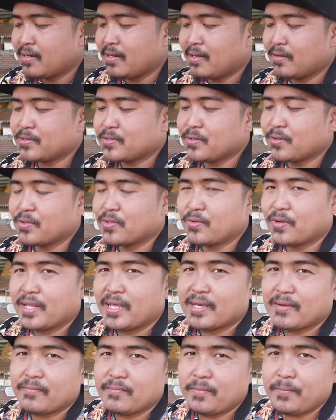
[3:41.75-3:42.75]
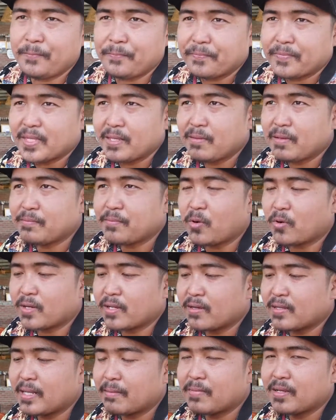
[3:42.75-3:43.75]
แล้วส่วนตัวเนี้ยที่เป็นปก
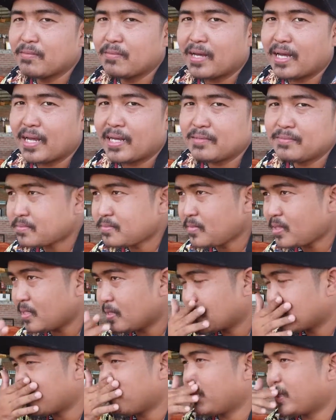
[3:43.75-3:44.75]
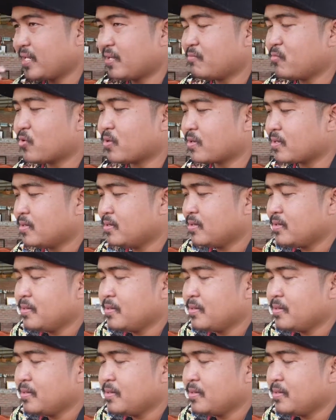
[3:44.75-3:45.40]
ที่เขาทาขึ้นมาจะมีทั้งหมด